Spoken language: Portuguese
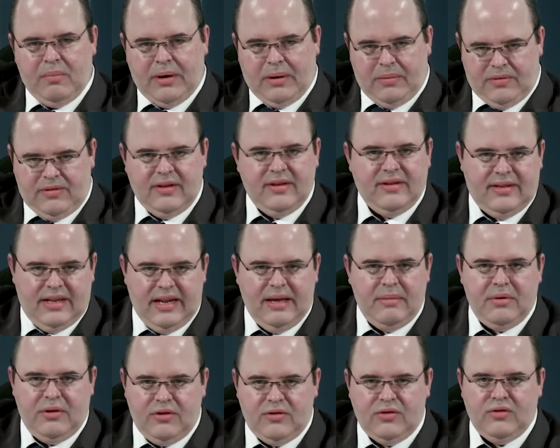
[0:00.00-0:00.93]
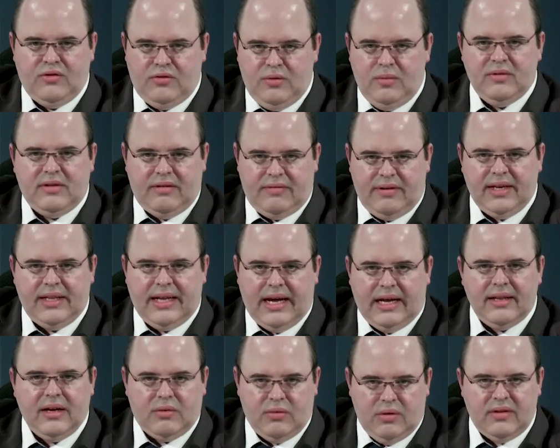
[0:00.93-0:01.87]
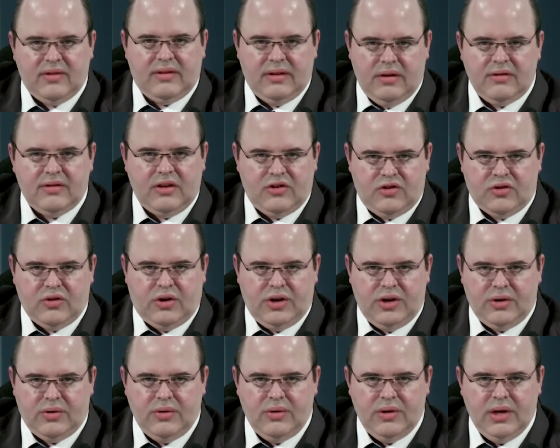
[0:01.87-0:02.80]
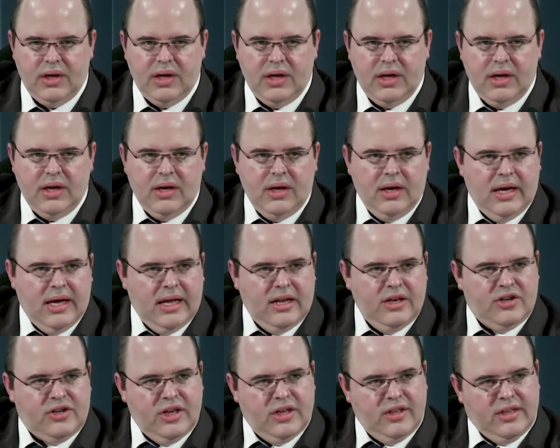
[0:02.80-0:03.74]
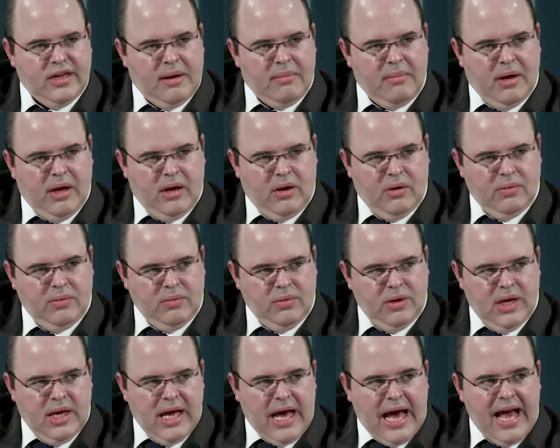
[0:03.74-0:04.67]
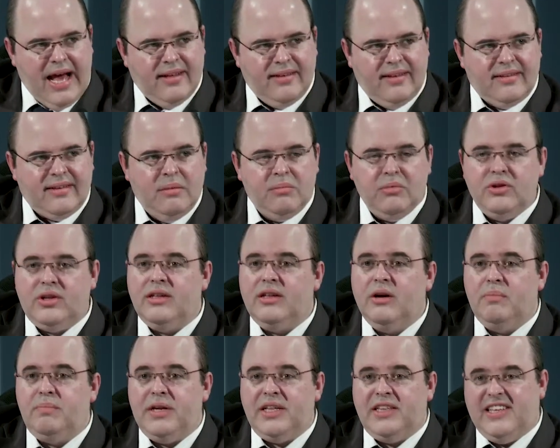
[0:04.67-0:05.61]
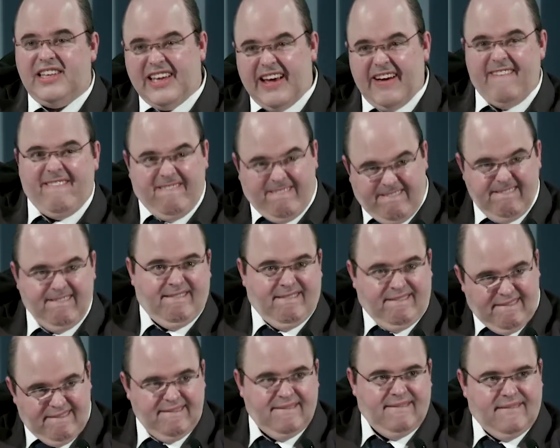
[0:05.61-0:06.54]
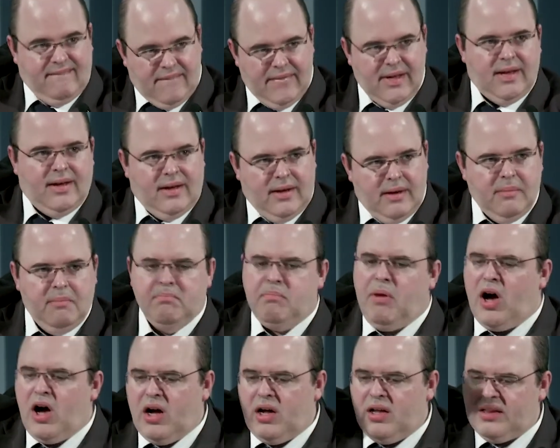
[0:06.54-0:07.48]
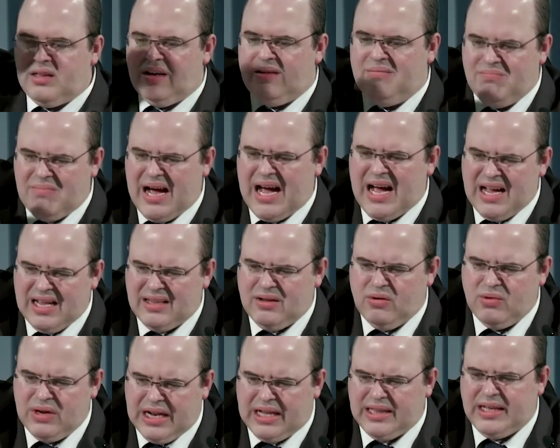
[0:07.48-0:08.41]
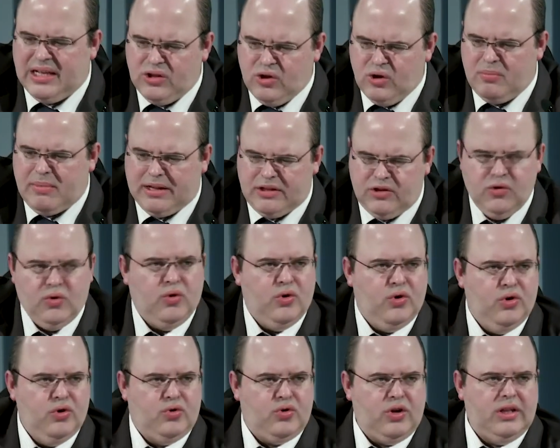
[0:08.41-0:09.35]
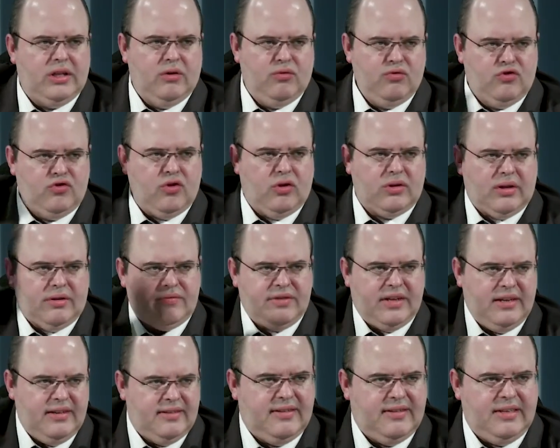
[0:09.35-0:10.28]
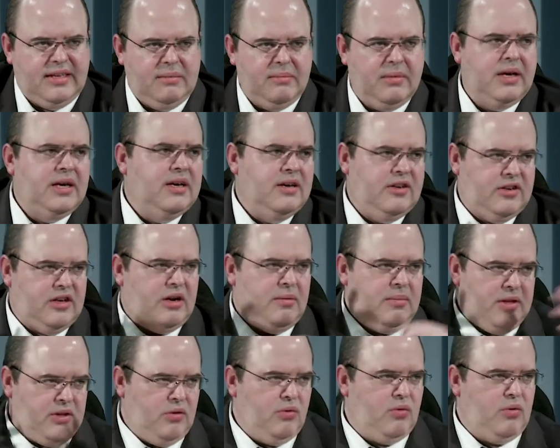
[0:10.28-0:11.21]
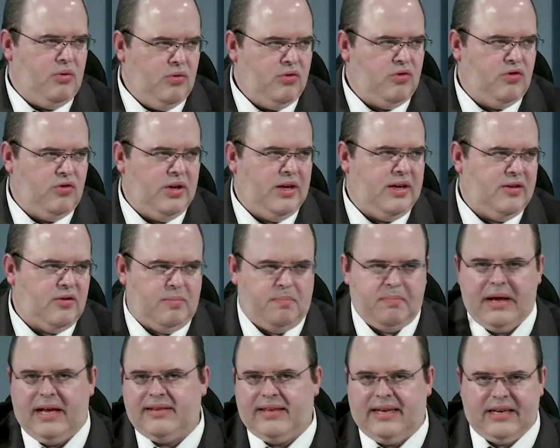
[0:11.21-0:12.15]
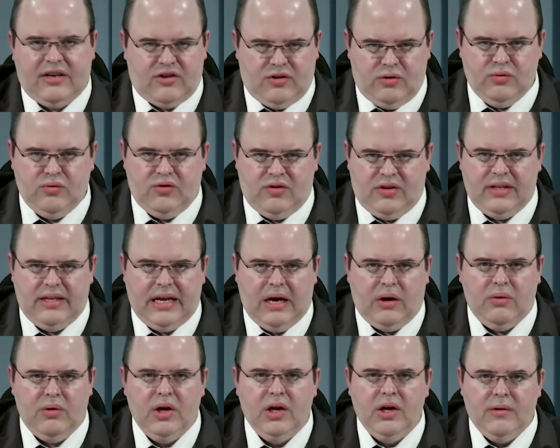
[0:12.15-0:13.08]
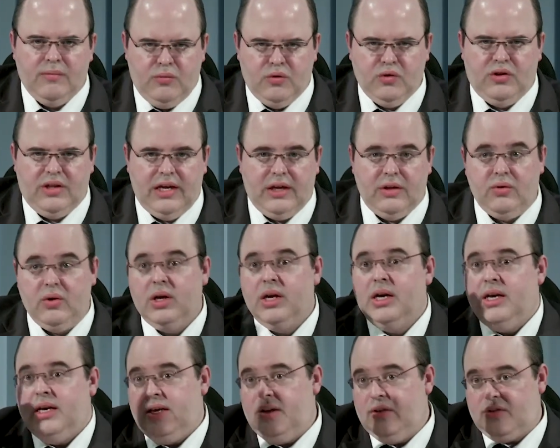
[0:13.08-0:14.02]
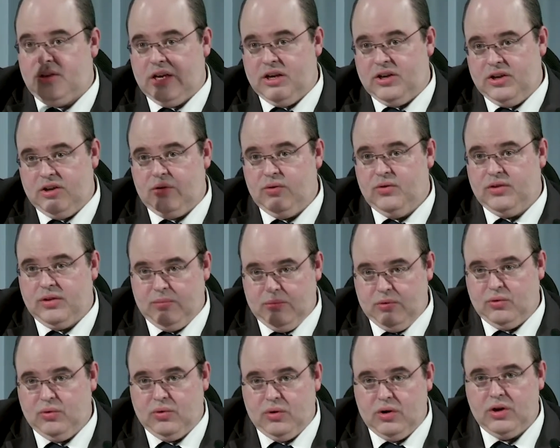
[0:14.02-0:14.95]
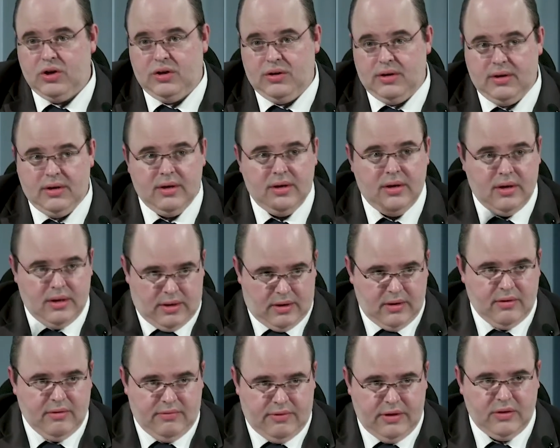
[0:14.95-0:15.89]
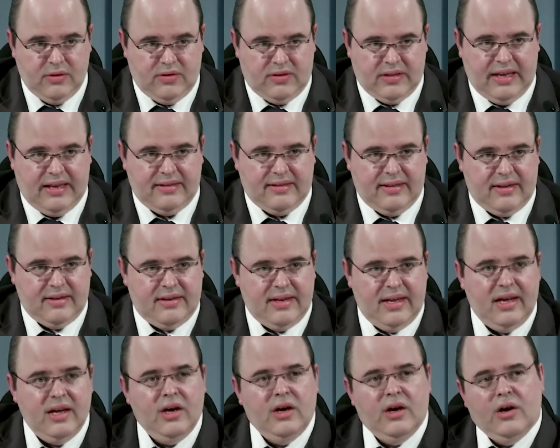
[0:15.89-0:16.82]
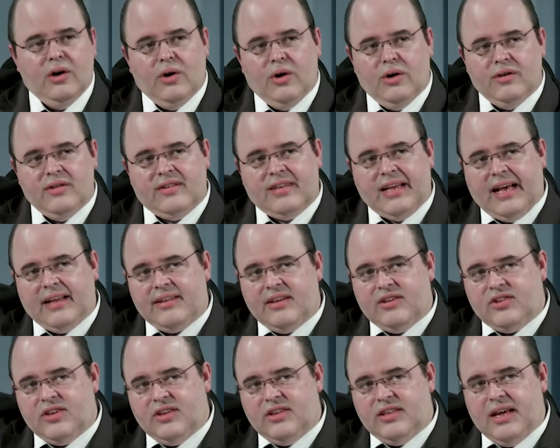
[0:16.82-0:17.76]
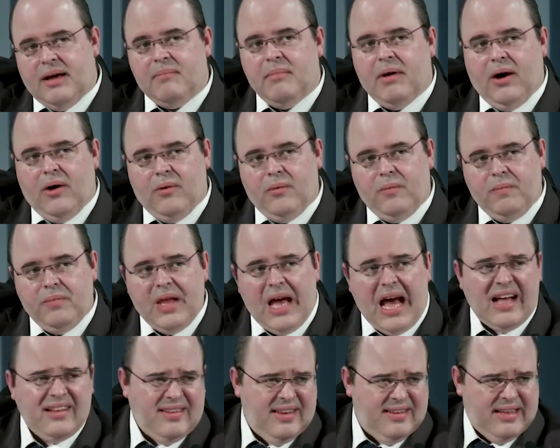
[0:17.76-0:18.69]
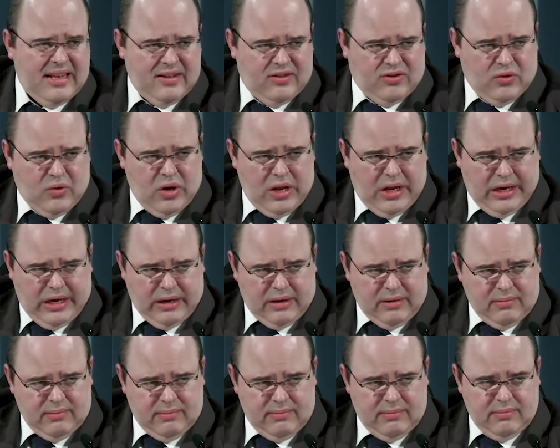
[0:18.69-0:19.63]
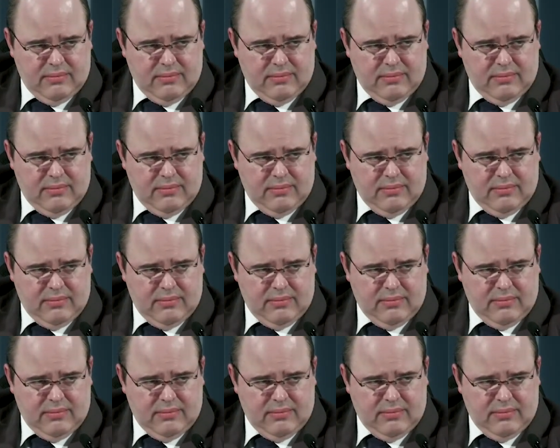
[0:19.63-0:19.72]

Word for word: a mão para vocês se lembram isso dos filmes é verdade aconteceu isso é histórico ele estendia a mão aí às vezes a multidão pedia bota mata o gladiador mate o outro então solta a em cima geralmente nos, essa questão do sinal do dedo isso que a gente usa muito hoje veio de César né César estendia a mão às vezes ele escolhia